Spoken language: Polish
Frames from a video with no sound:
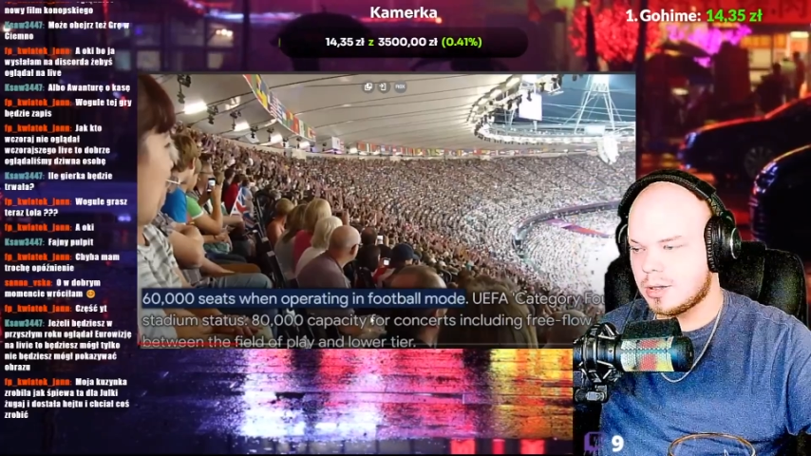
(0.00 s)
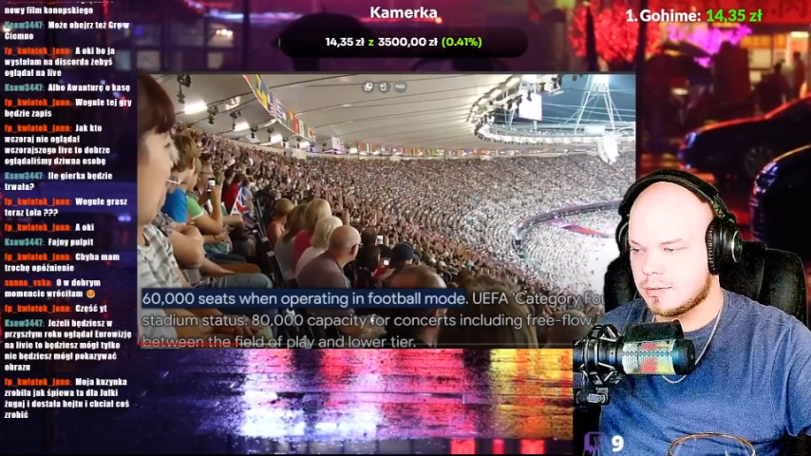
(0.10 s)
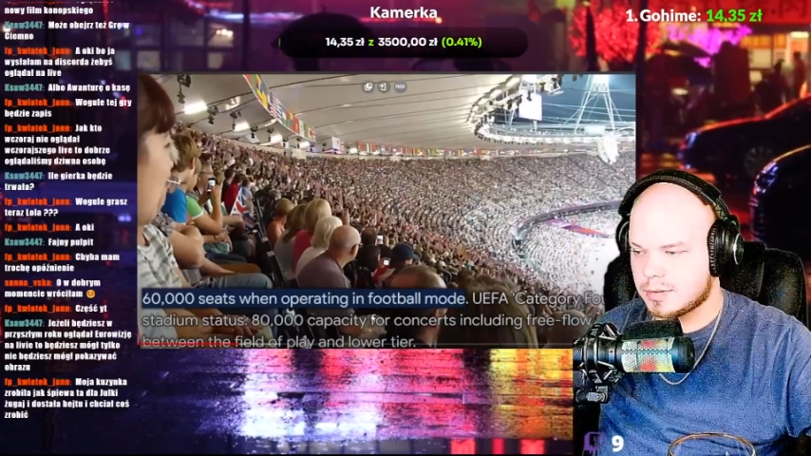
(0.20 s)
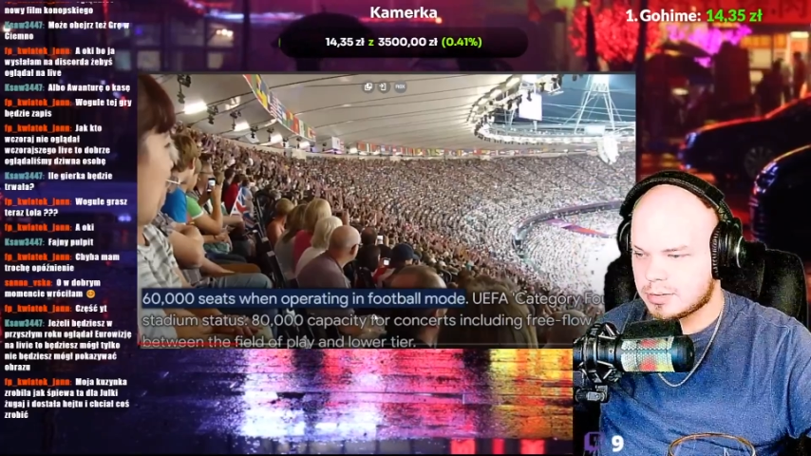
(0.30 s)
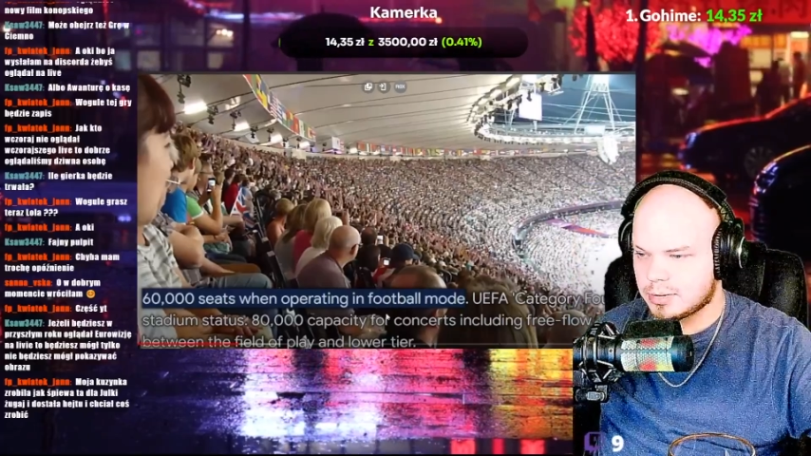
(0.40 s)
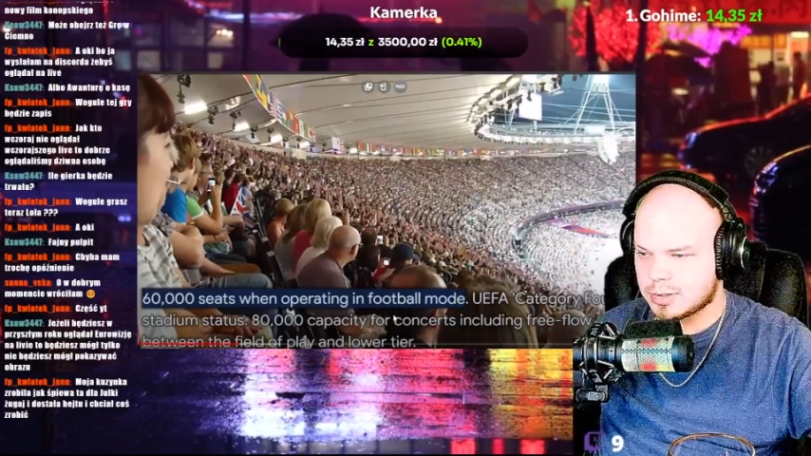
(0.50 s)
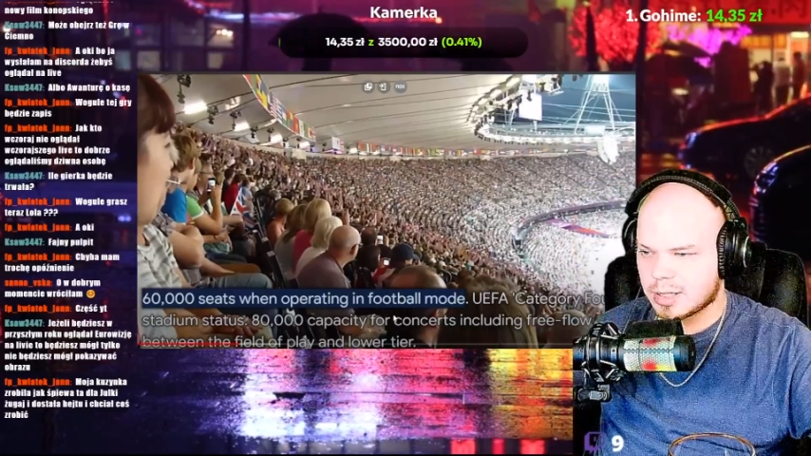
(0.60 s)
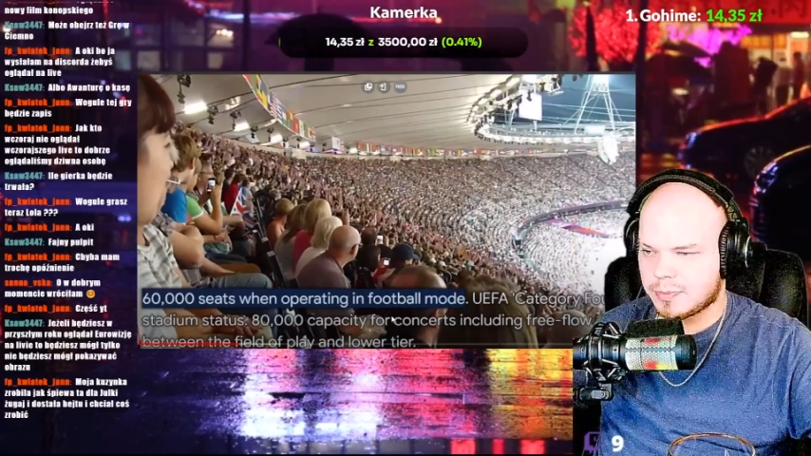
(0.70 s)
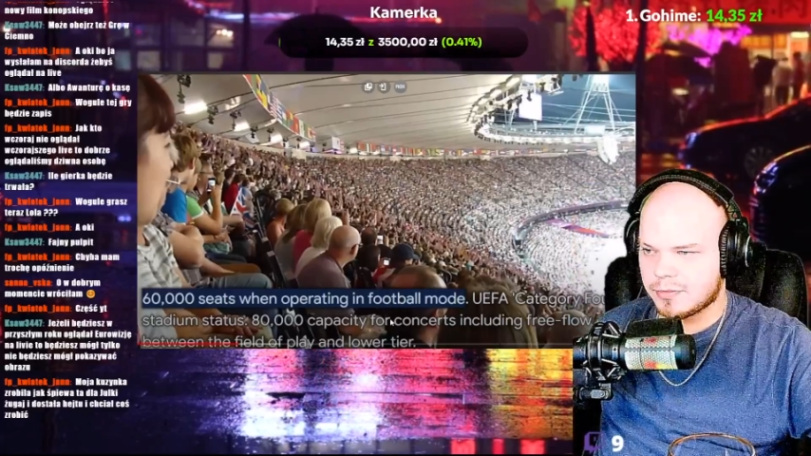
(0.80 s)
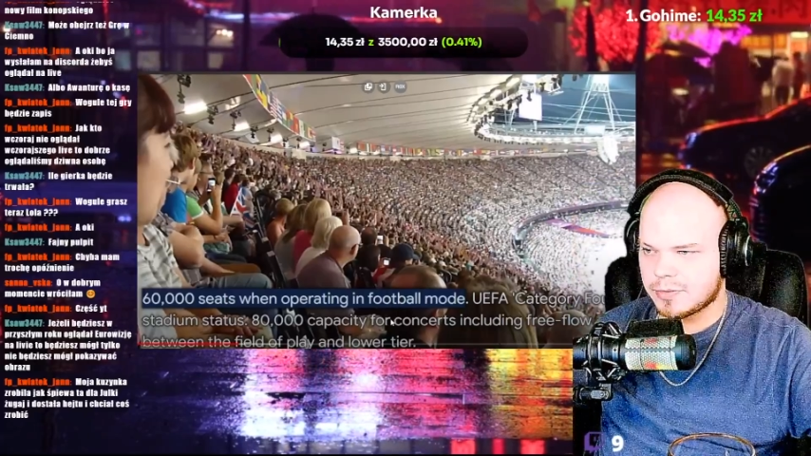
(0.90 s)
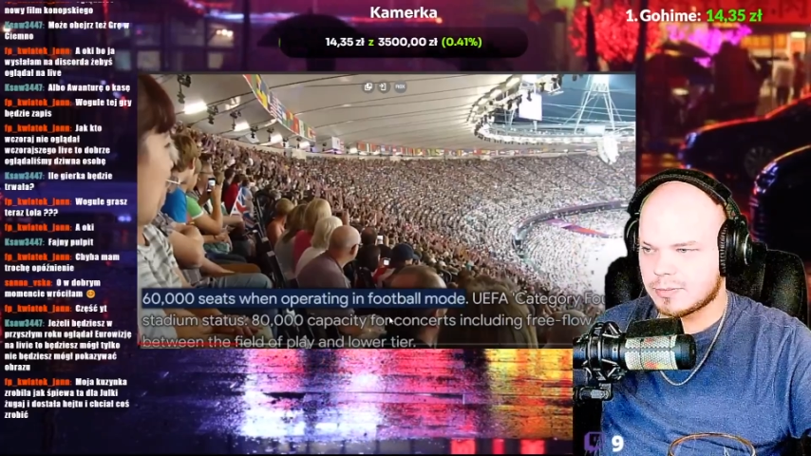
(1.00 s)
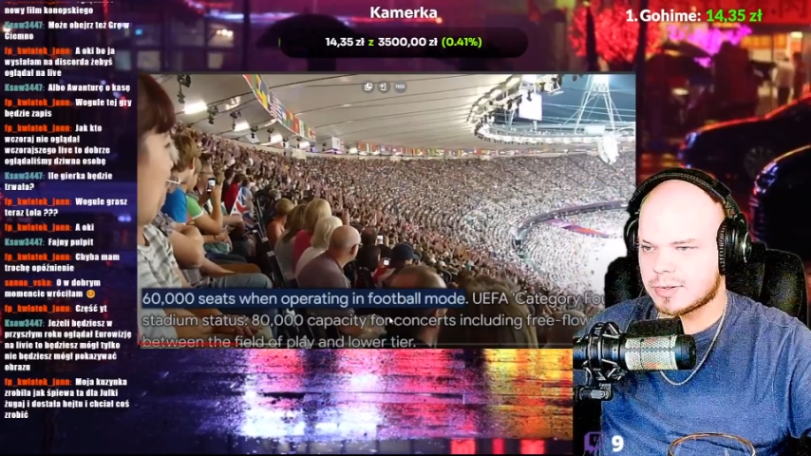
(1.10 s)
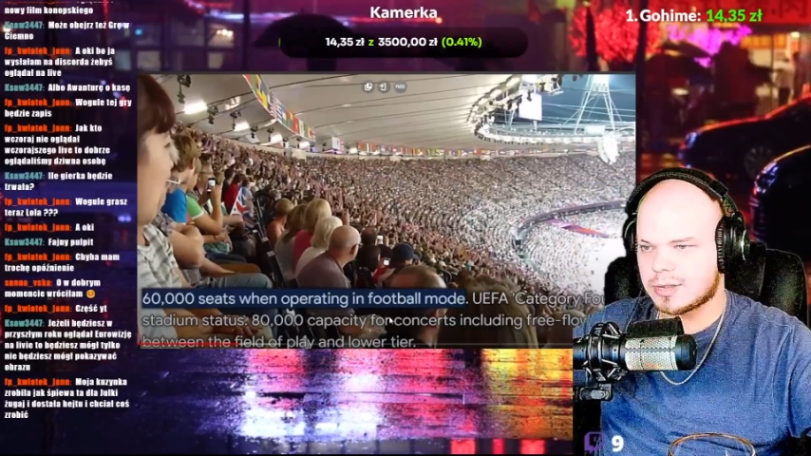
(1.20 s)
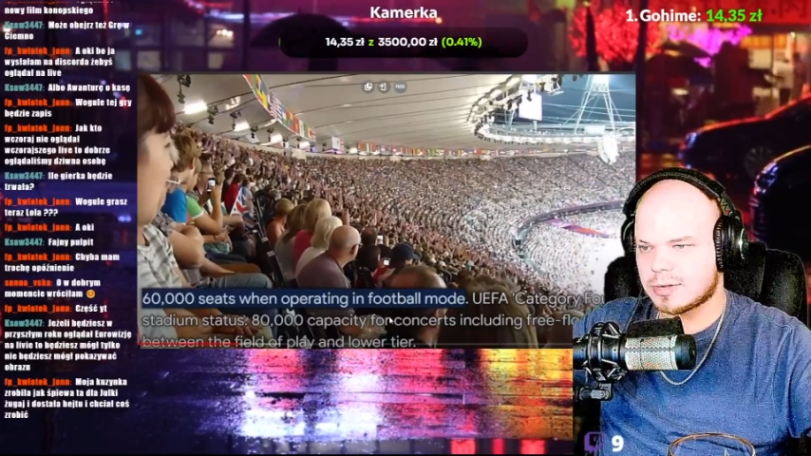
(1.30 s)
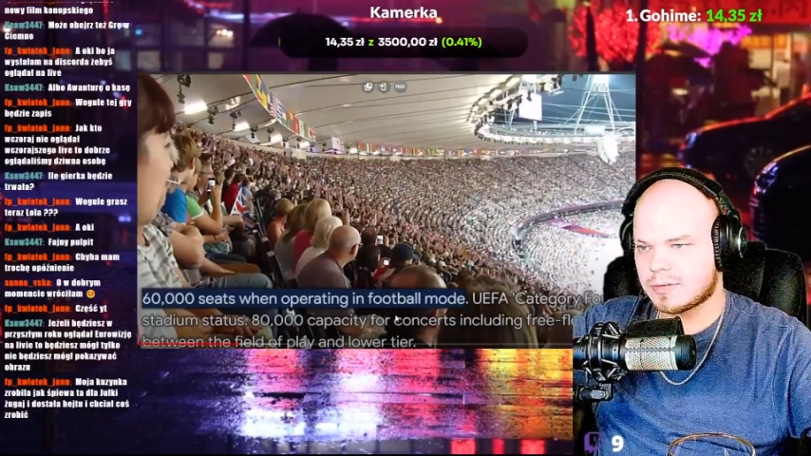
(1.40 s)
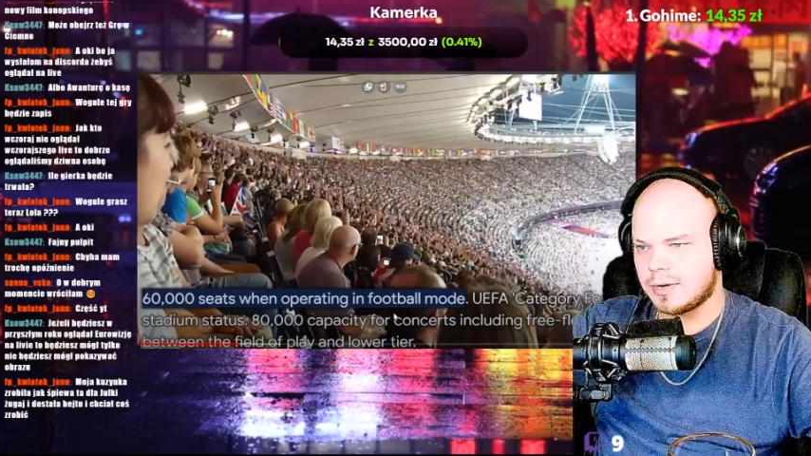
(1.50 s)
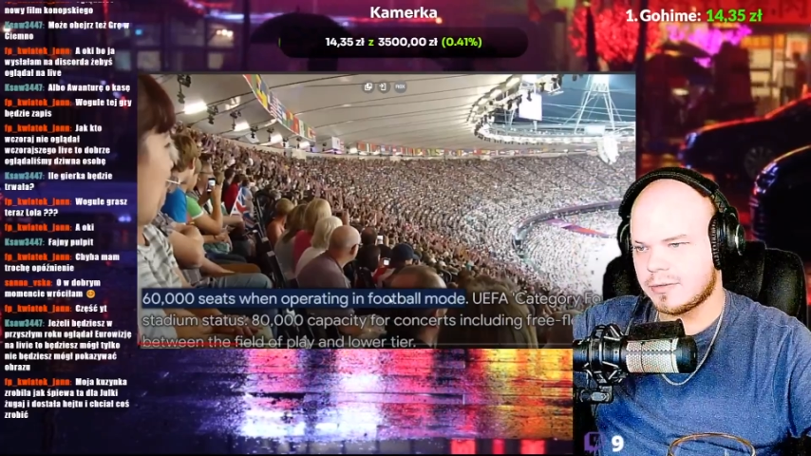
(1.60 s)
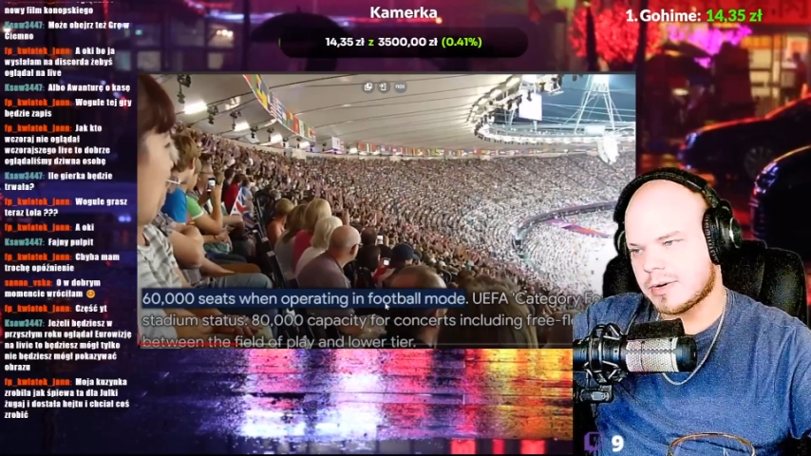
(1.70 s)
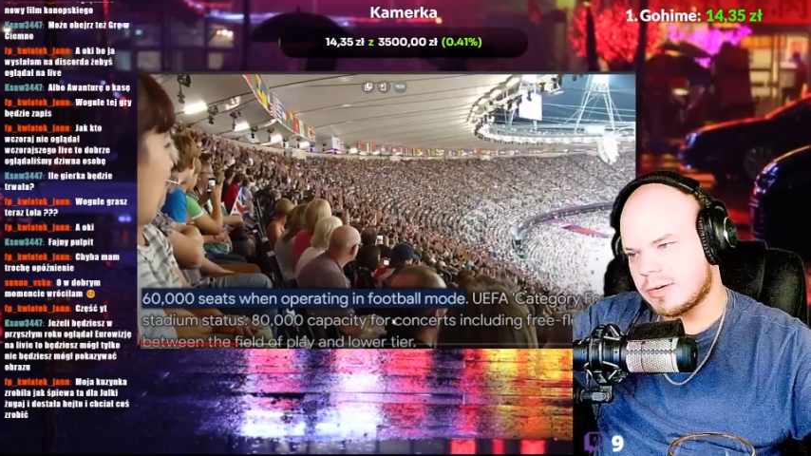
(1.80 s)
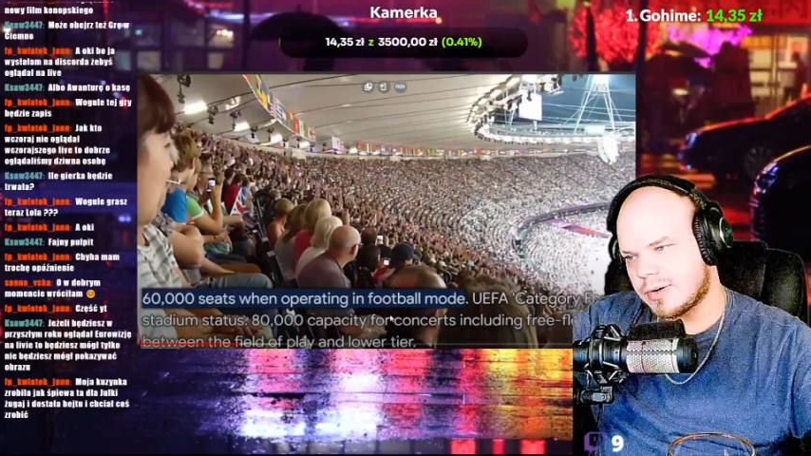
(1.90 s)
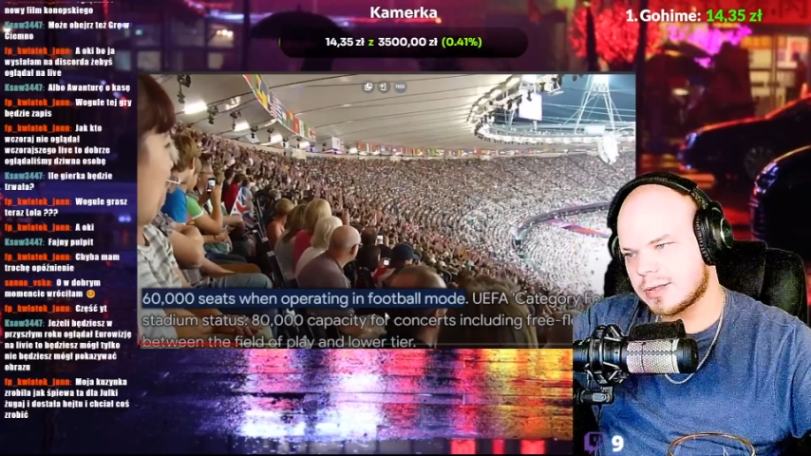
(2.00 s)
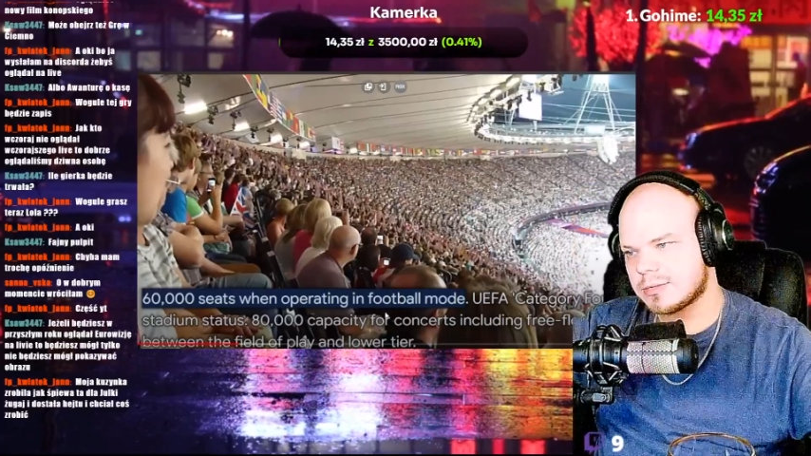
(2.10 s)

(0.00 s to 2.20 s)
Więc to i tak powinny być zdyskwalifikowane.